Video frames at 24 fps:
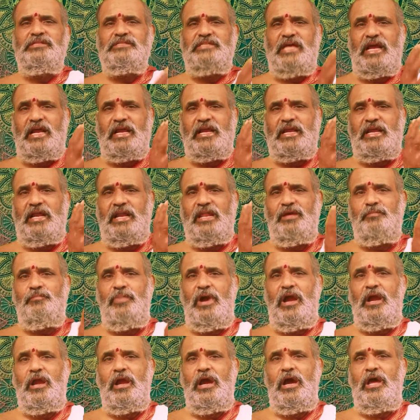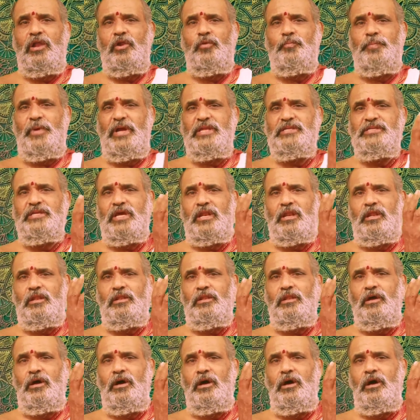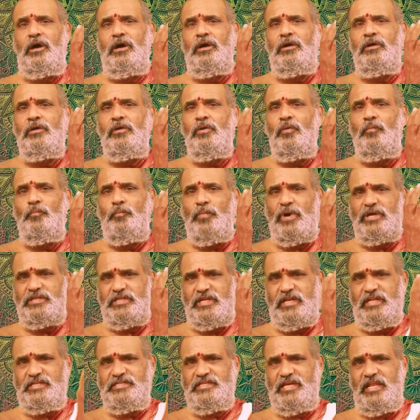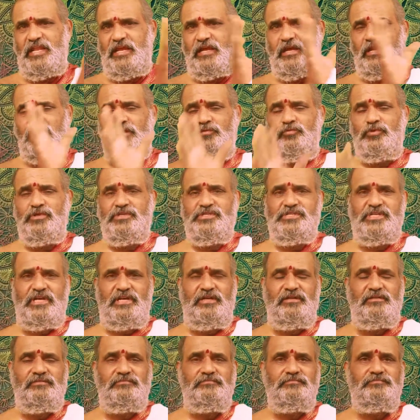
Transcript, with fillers: చక్కటి బంగారు పంజరంలో మొదటి చిలకని ఉంచాడు